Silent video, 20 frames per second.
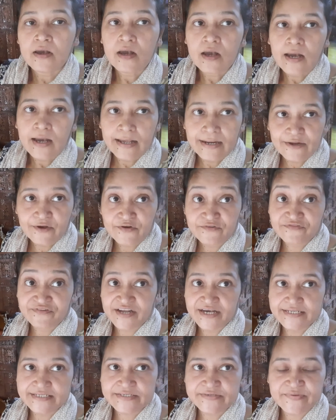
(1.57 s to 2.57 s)
हेलो
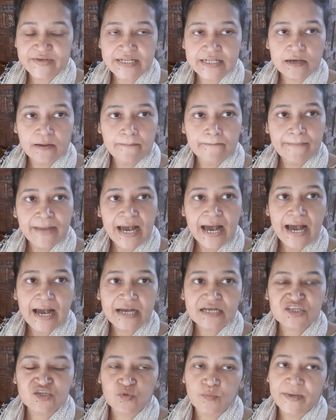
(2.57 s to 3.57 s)
फ्रेंड्स वेलकम
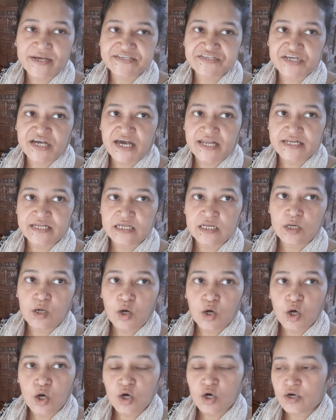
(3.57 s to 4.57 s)
बैक टू माय चैनल
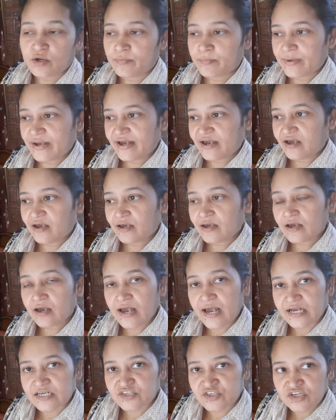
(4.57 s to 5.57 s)
और
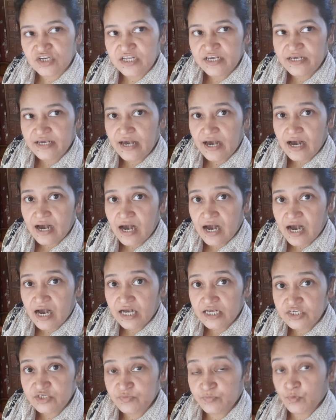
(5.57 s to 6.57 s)
मैं एक्चुअली
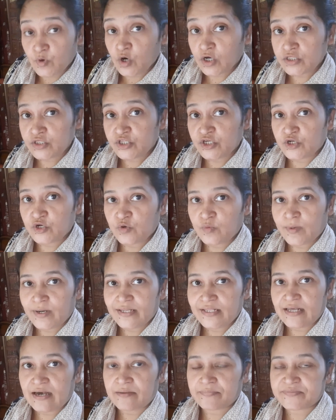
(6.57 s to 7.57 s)
आज बहुत दिनों
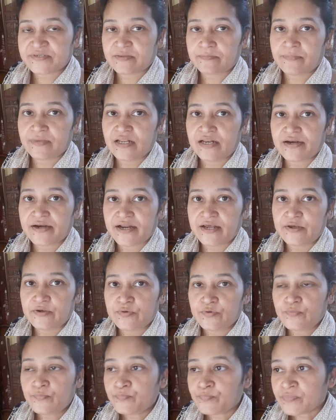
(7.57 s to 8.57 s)
बाद आपसे मिल रही
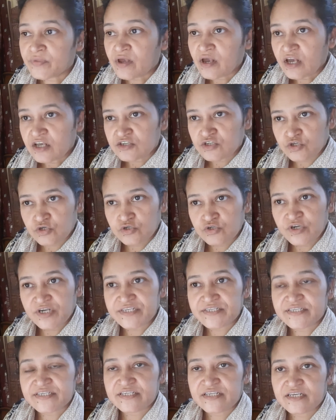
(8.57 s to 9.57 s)
हूँ जो जो
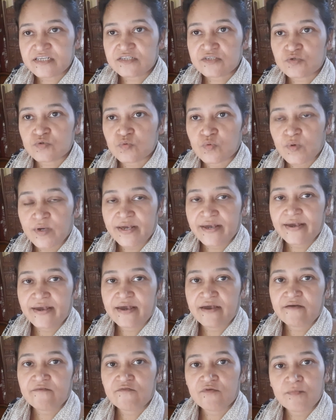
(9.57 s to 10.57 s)
इंसिडेंट्स हुए
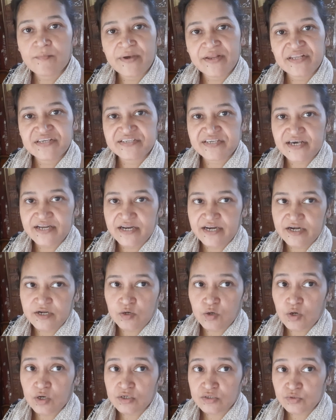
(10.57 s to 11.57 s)
हैं वो मैंने सारे
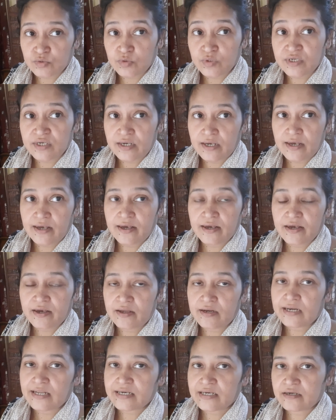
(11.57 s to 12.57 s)
रिकॉर्ड तो किए हैं
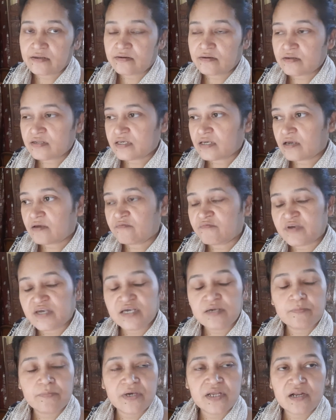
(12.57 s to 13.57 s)
लेकिन ये
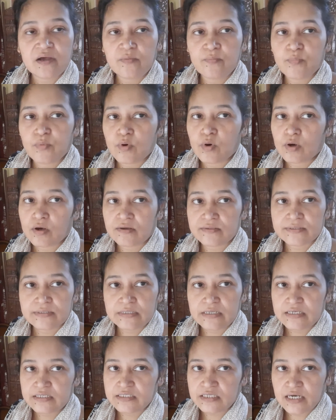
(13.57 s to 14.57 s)
वीक मेरा बहुत
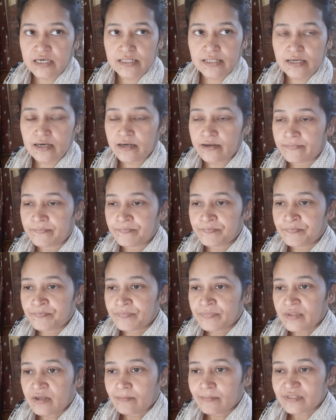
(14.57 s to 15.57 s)
ही ज़्यादा
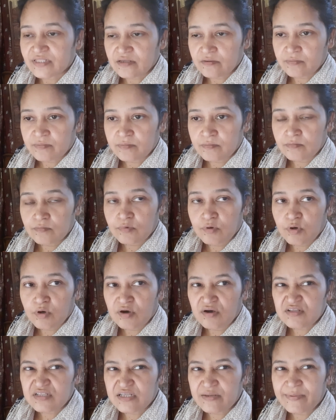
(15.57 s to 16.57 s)
मतलब
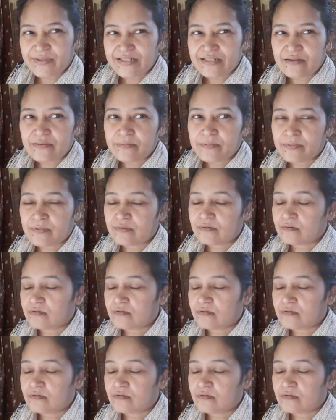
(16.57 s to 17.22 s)
बहुत ही मतलब